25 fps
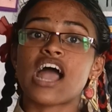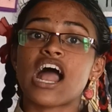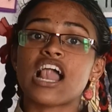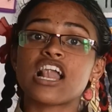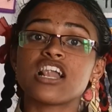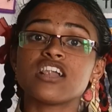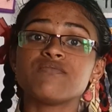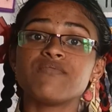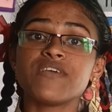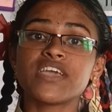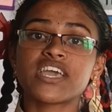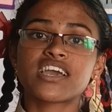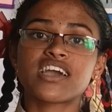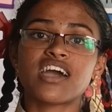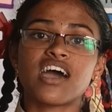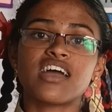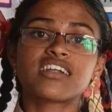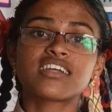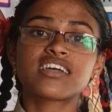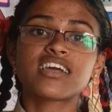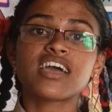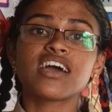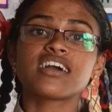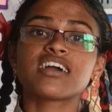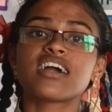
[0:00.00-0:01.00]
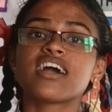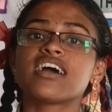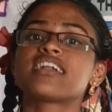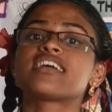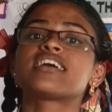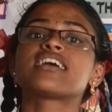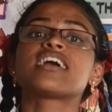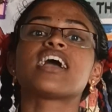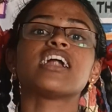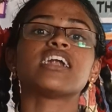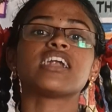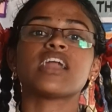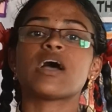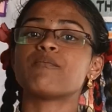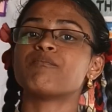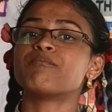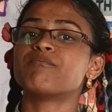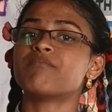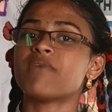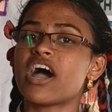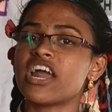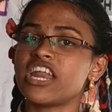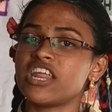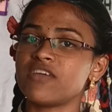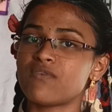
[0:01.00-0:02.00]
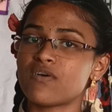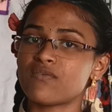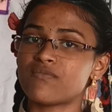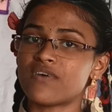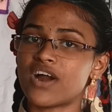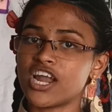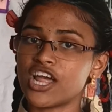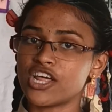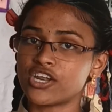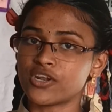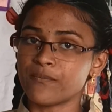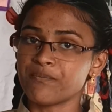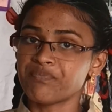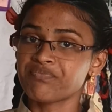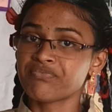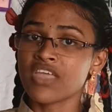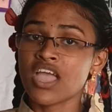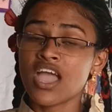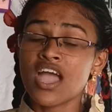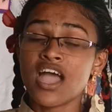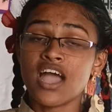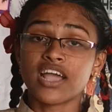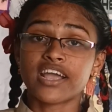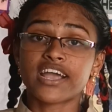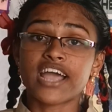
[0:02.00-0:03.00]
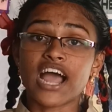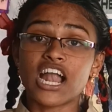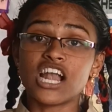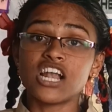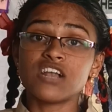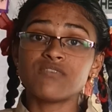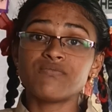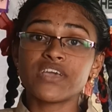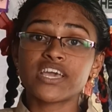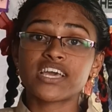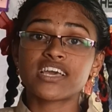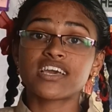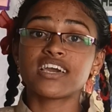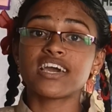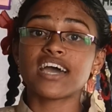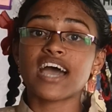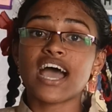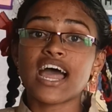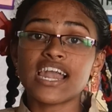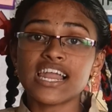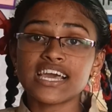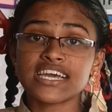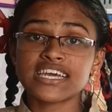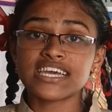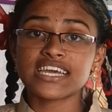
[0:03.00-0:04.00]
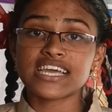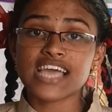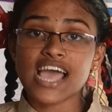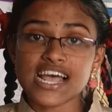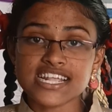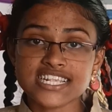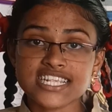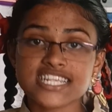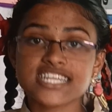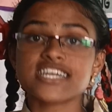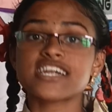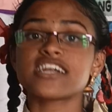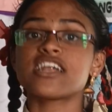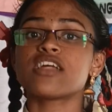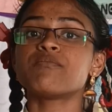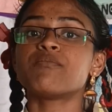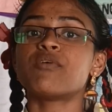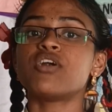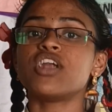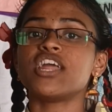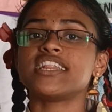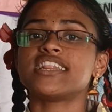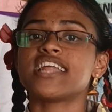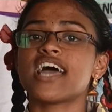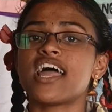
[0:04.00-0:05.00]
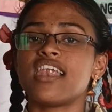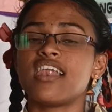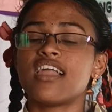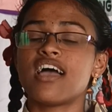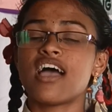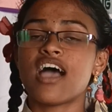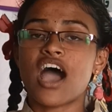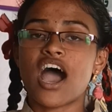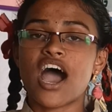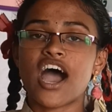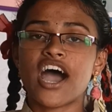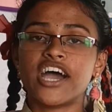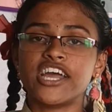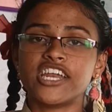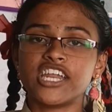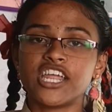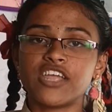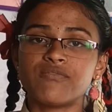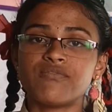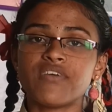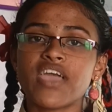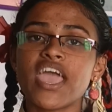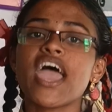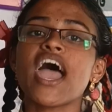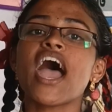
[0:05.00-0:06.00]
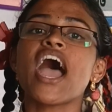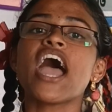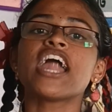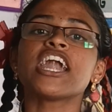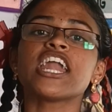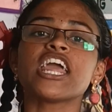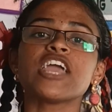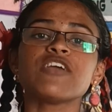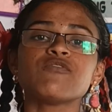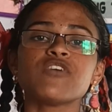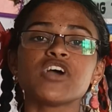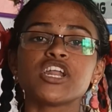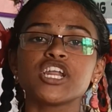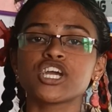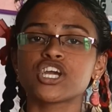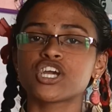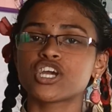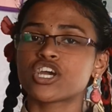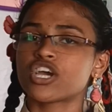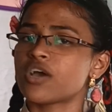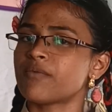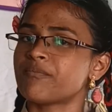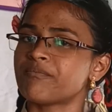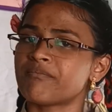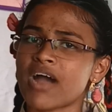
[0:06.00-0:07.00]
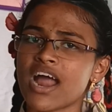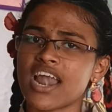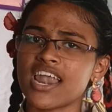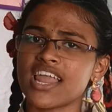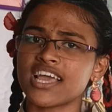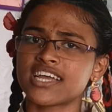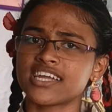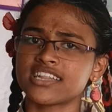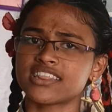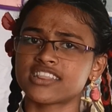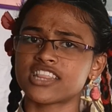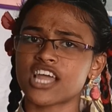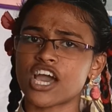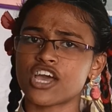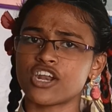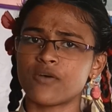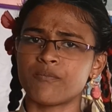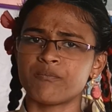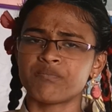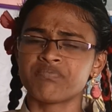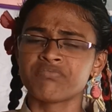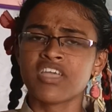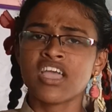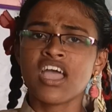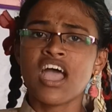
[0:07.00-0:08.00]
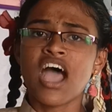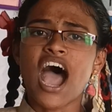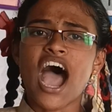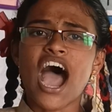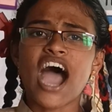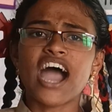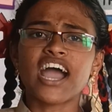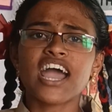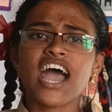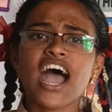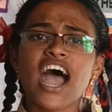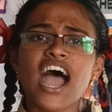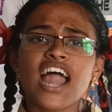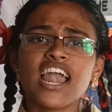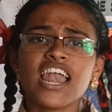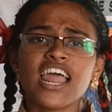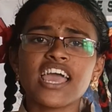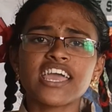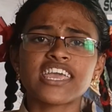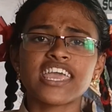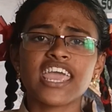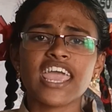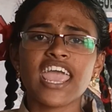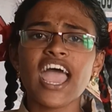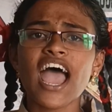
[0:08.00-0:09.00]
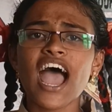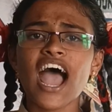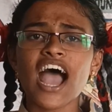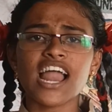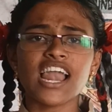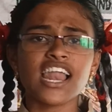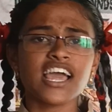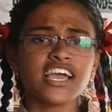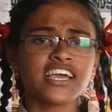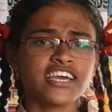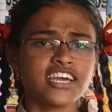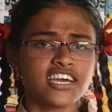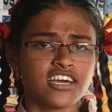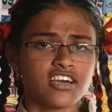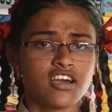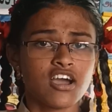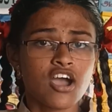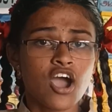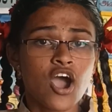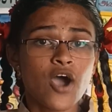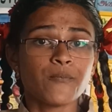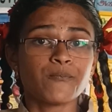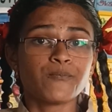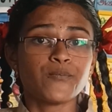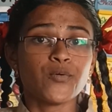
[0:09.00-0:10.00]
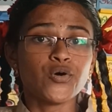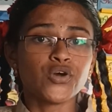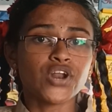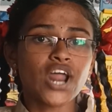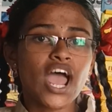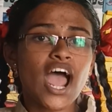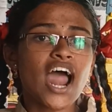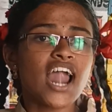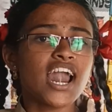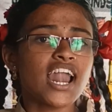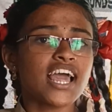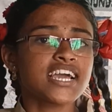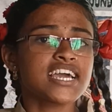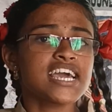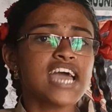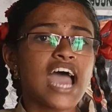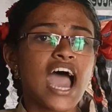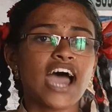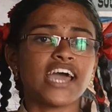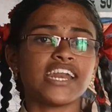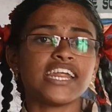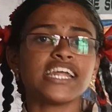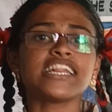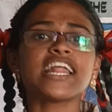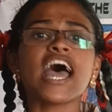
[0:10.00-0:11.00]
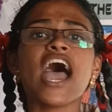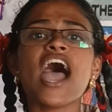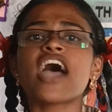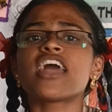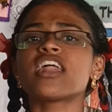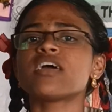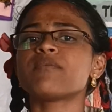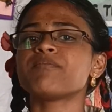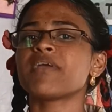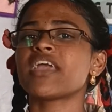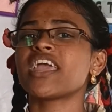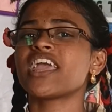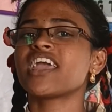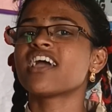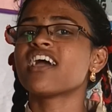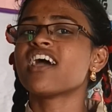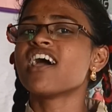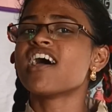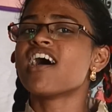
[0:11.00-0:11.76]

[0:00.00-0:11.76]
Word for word: கல்வி கற்க கற்க நம் அறிவு வளரும் கல்விக்கு அழகு கசரிட மொழிதல் அறிவே அனைவருக்கும் அழகு தரும் அக அழகிய அழகு புற அழகு அரிதாரமே